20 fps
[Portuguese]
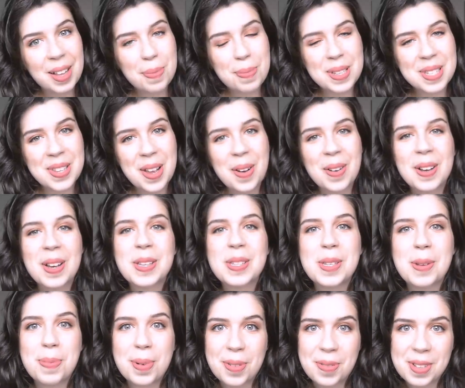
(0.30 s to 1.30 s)
pessoal, eu
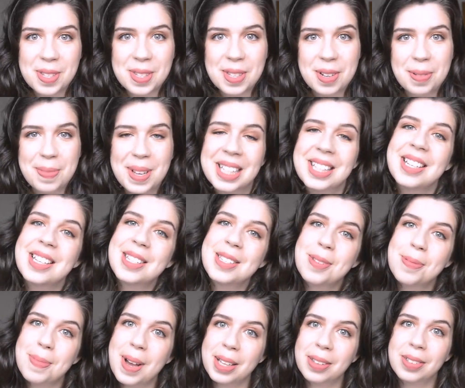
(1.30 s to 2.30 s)
sou a professora Beatriz
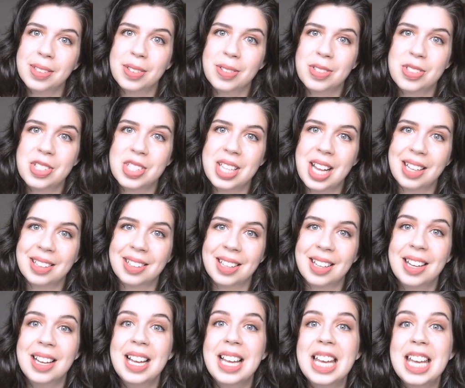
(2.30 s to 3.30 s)
do Método de
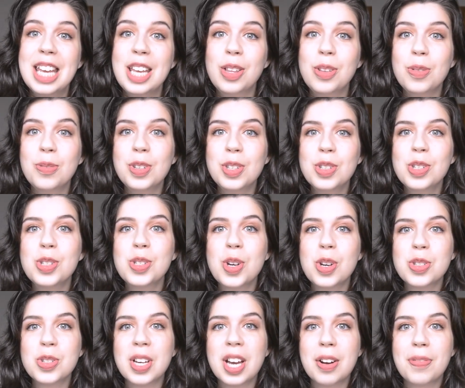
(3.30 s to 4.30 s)
e no vídeo de
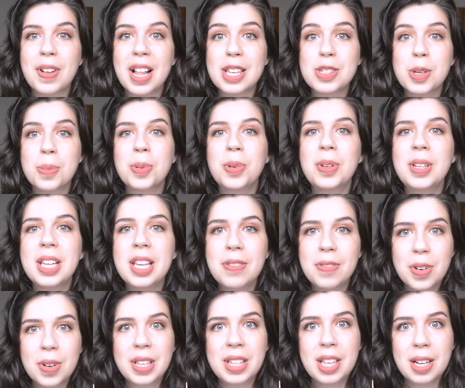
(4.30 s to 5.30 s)
hoje eu quero falar sobre o
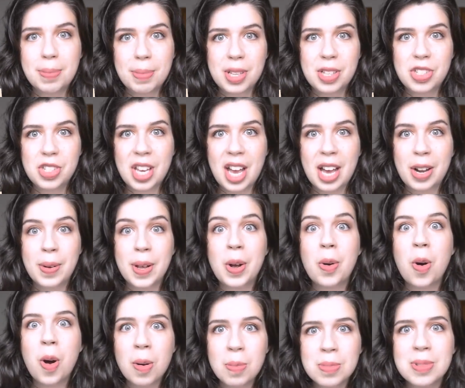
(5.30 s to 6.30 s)
nível intermediário e
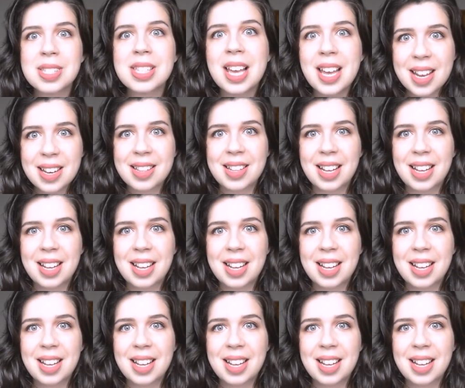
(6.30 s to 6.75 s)
como sair